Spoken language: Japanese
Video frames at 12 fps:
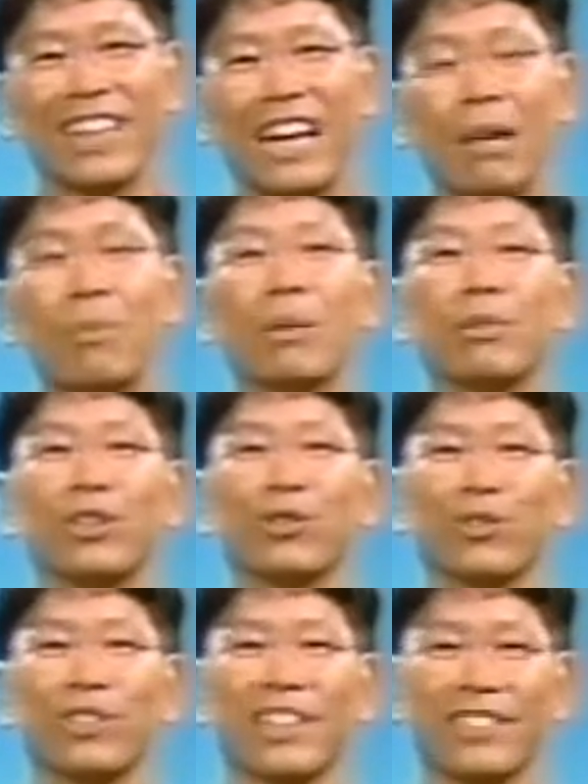奄美
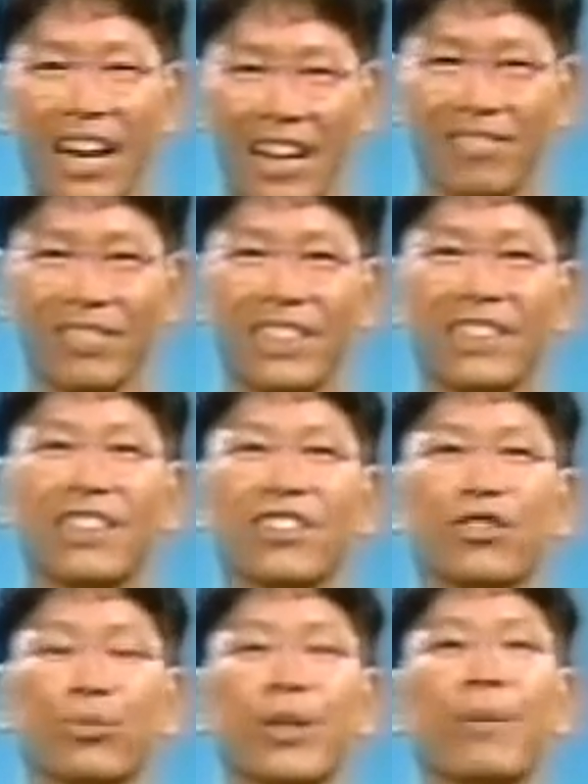の歌者
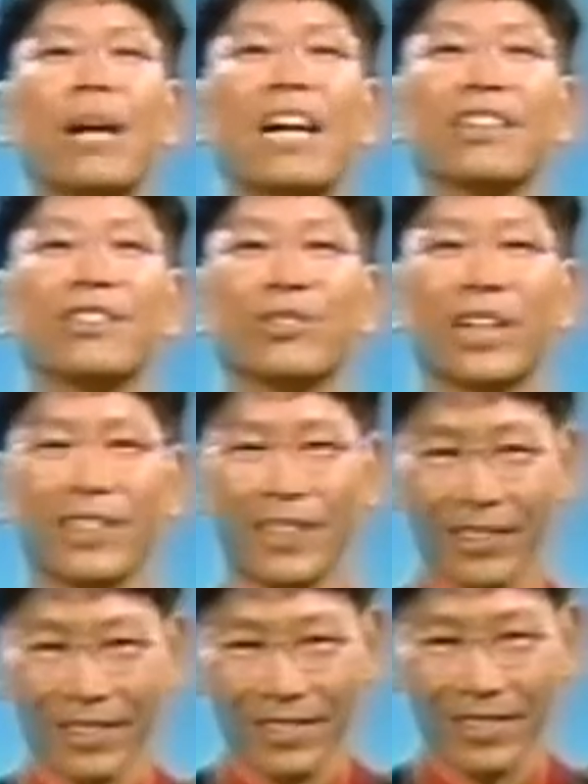坪山豊
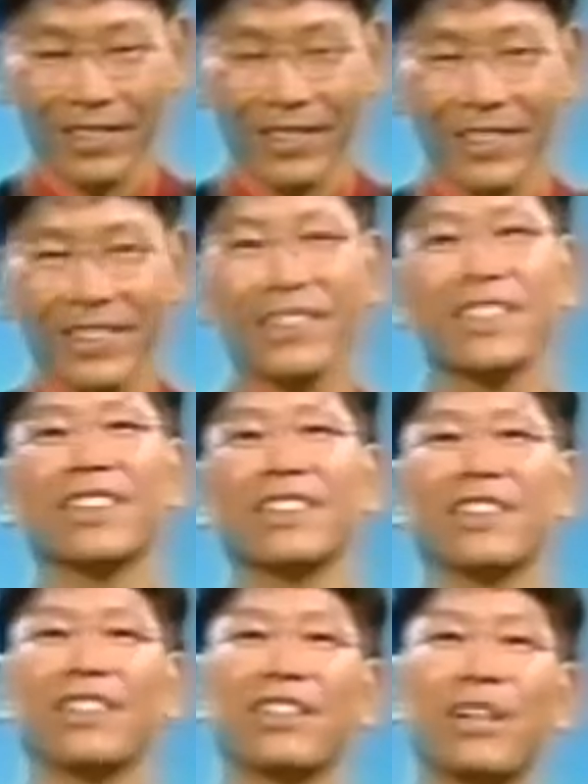さんです、
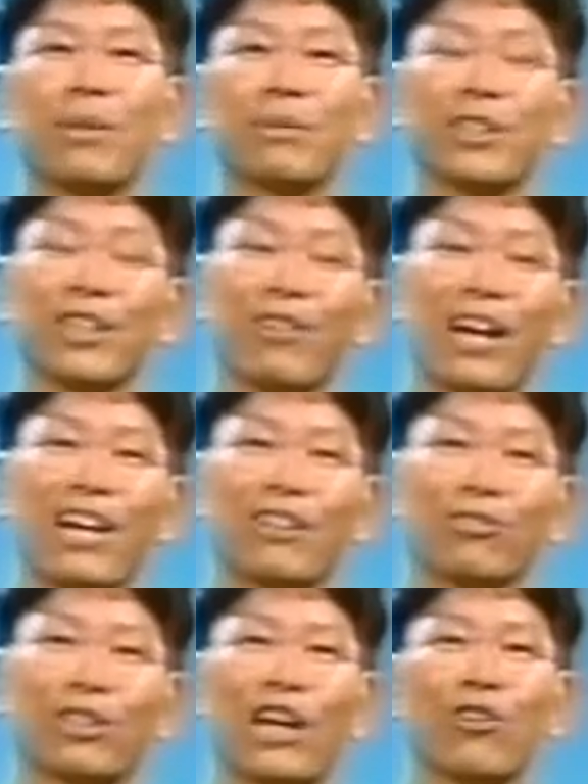えー、奄美では
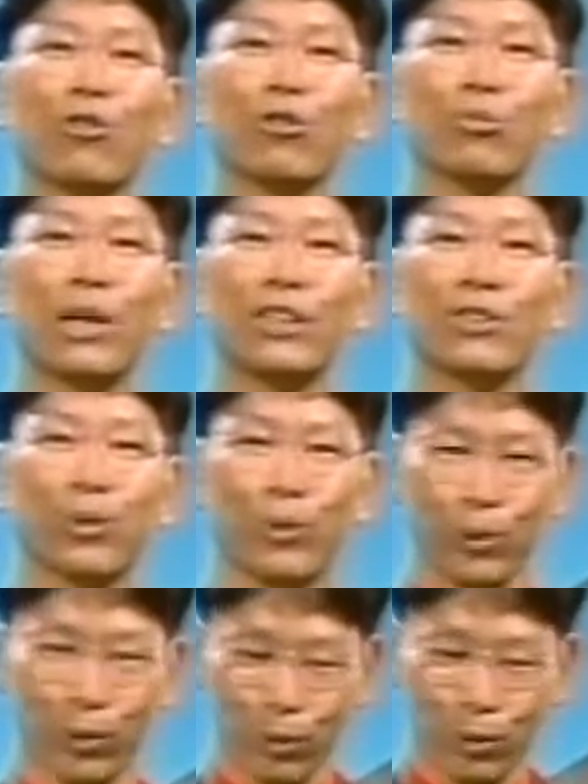歌の上手い人
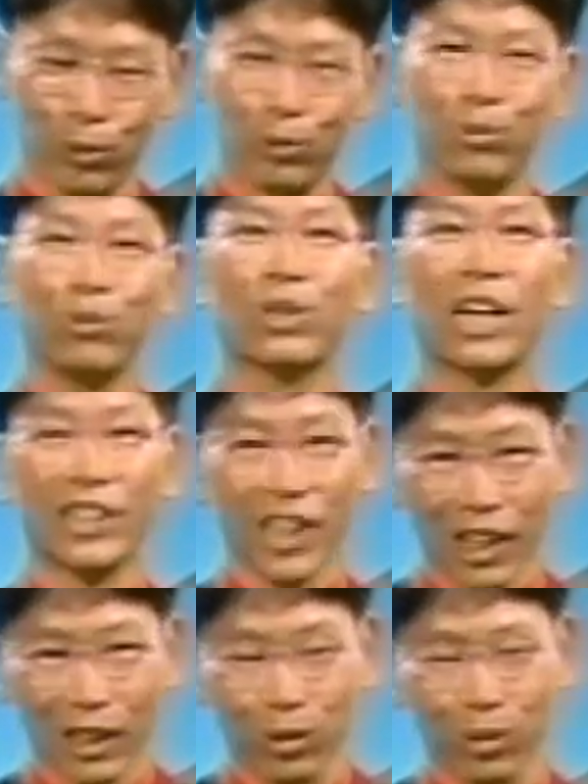のことを歌
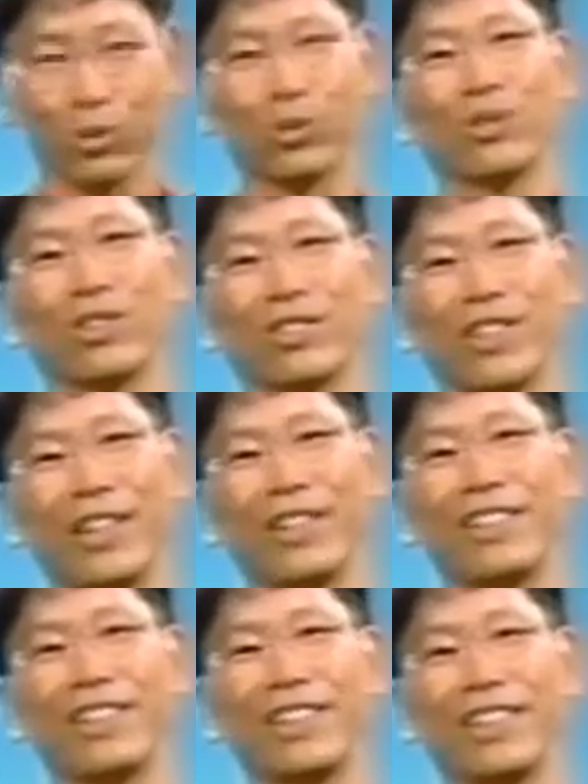者というそうですね、
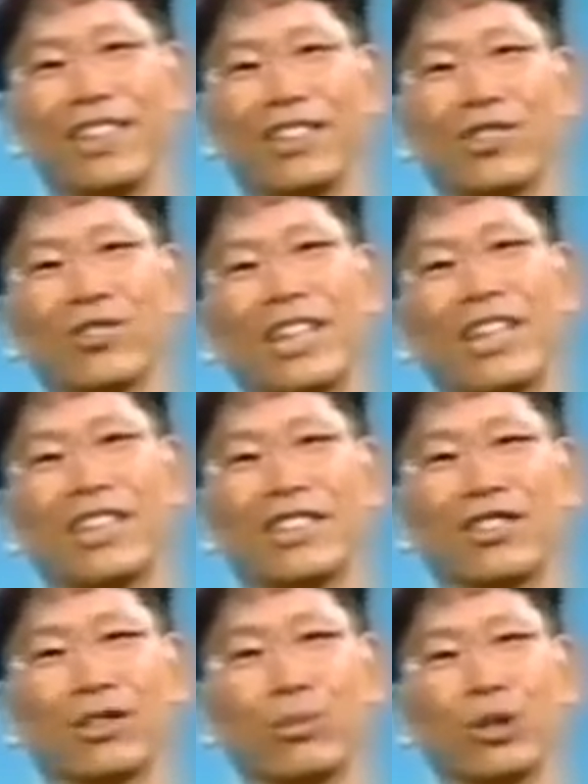えー、そんな
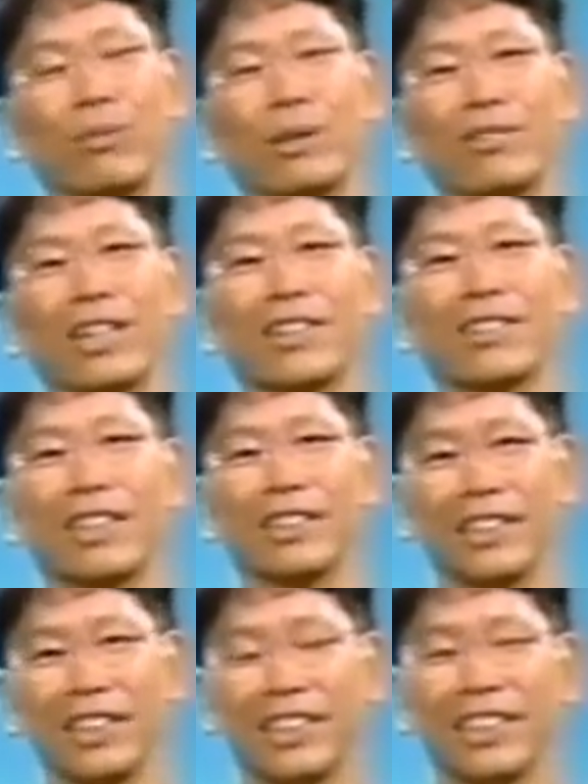坪山豊さ
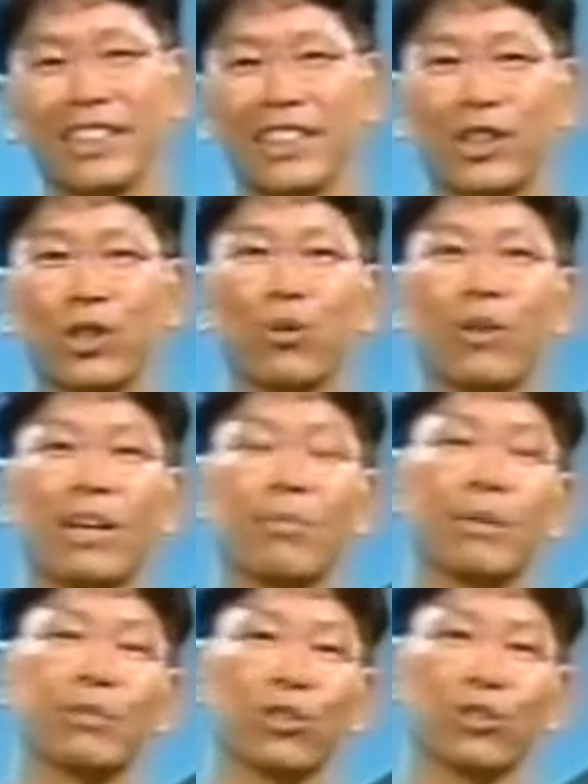んに、えー、今日は
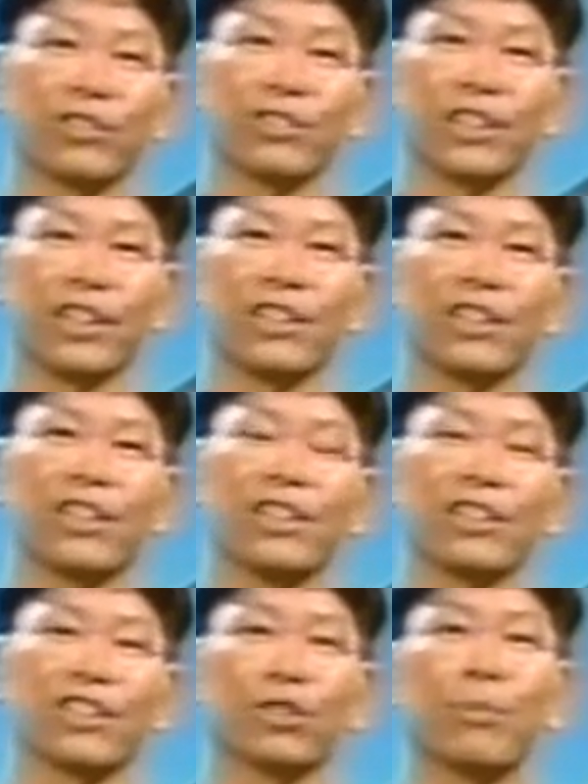奄美のですね
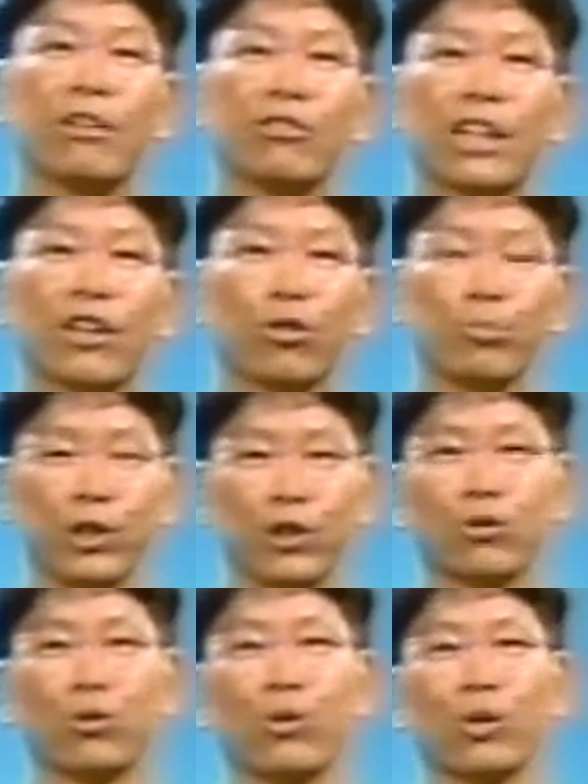島唄の魅
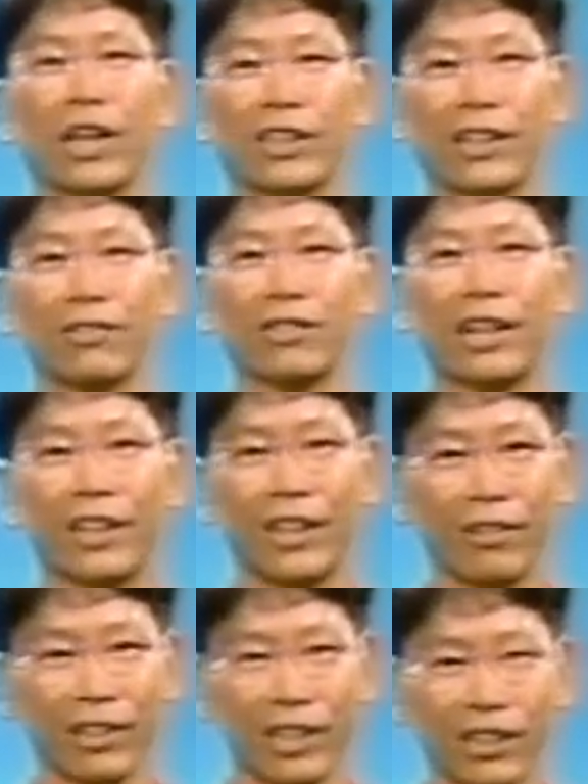力を語るだけ
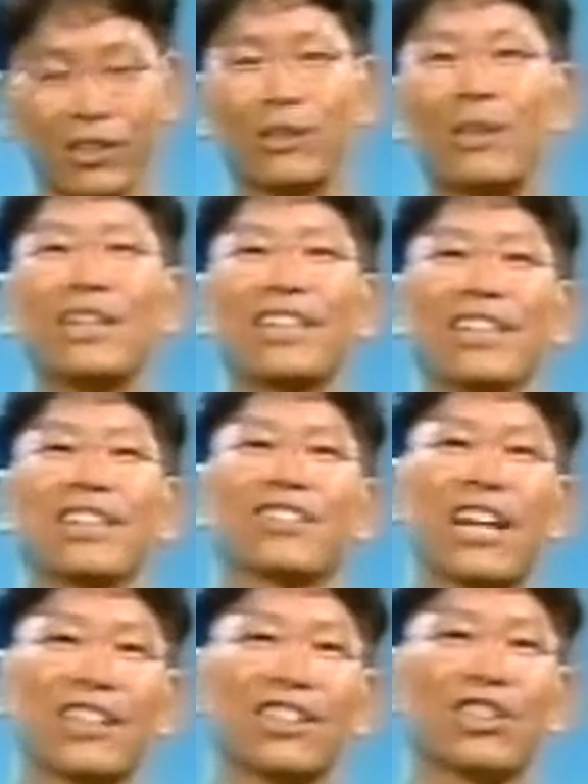ではなく、えー、
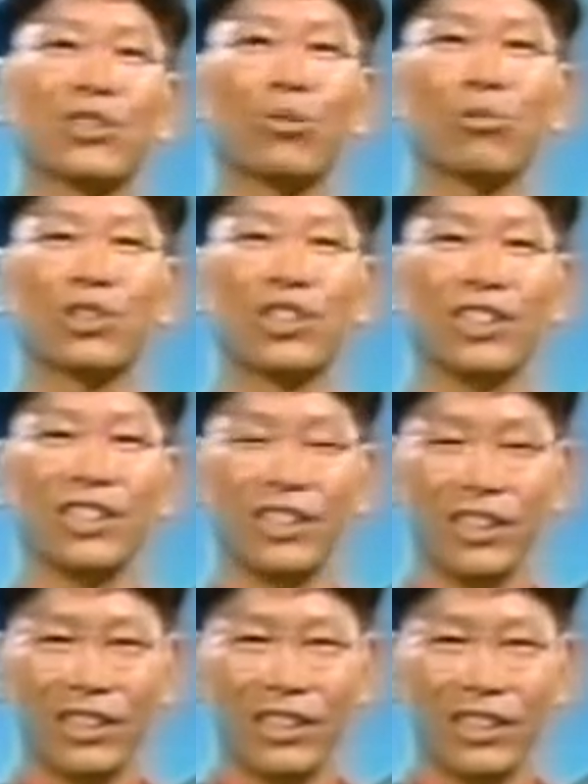三振をお持
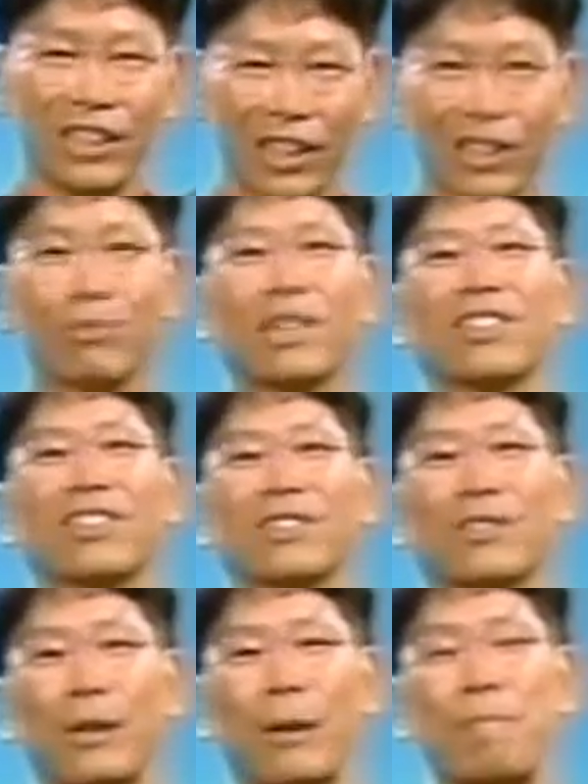ちいただきましてで
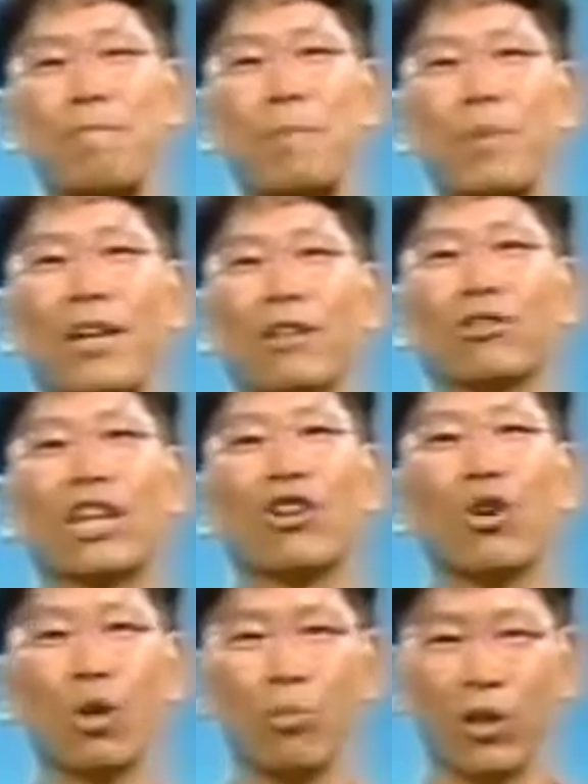すね歌
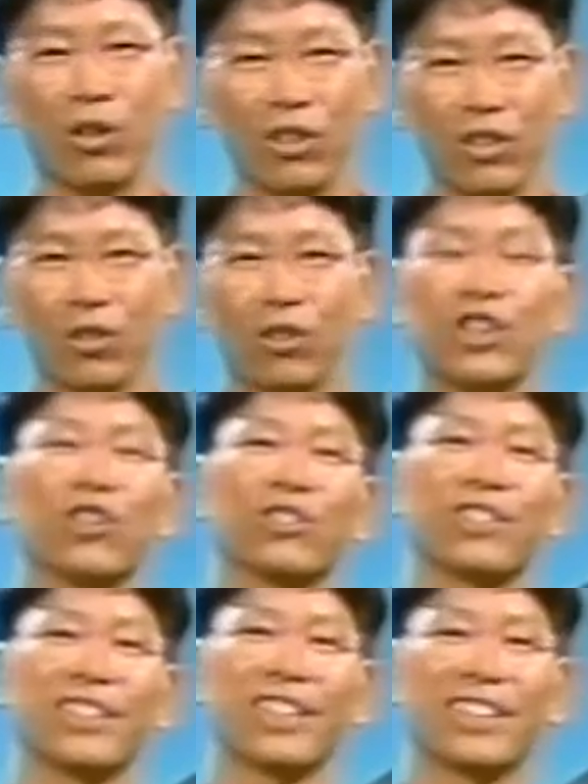の方もご披露
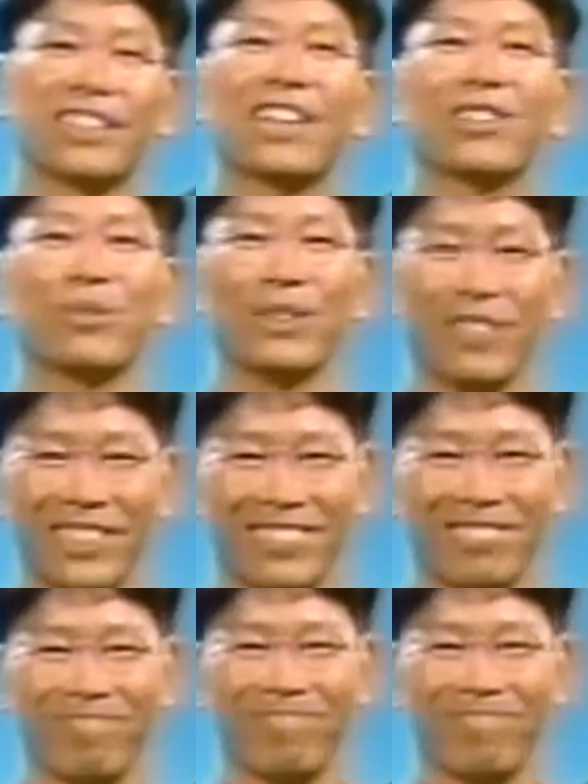していただきたいと思います